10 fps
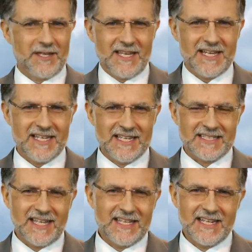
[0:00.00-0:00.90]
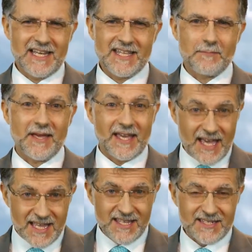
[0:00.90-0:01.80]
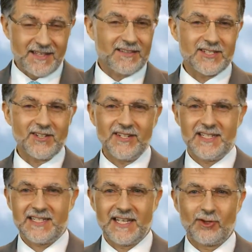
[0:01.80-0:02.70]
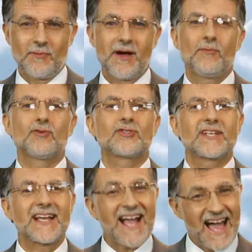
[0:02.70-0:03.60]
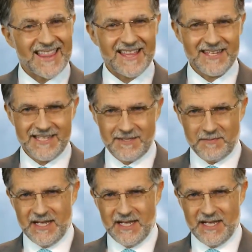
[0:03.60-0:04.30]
vida está llena de pequeñas decisiones que tomamos cada día.